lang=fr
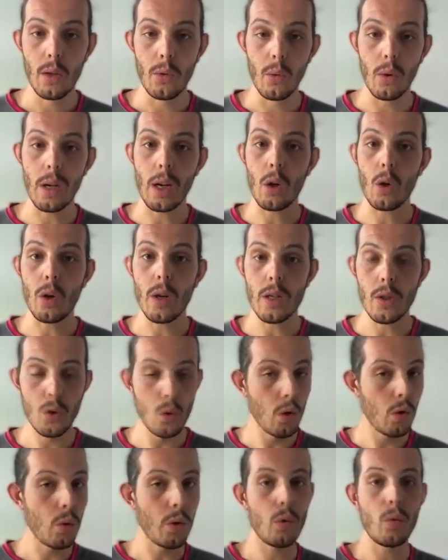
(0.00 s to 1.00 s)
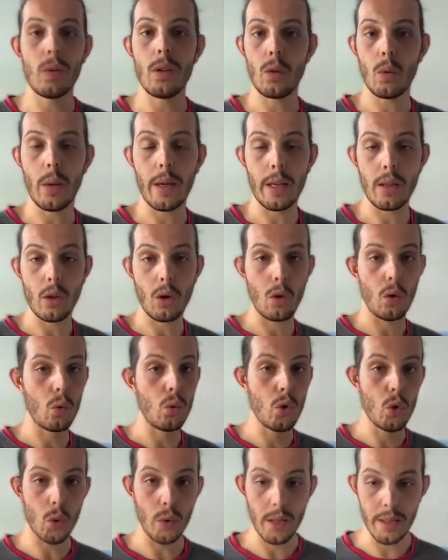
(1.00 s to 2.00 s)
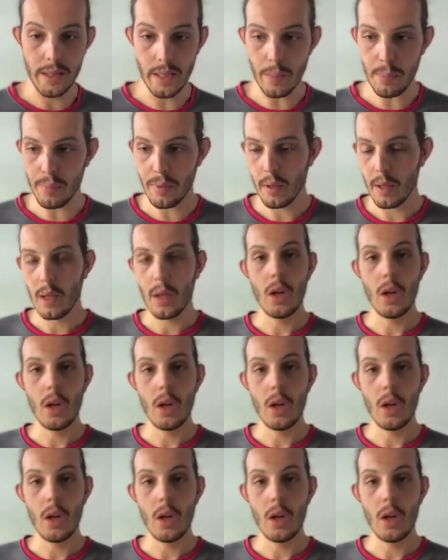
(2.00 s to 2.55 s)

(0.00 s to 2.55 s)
Donc la collation, elle doit être toutes les 3-4 heures. Une journée type,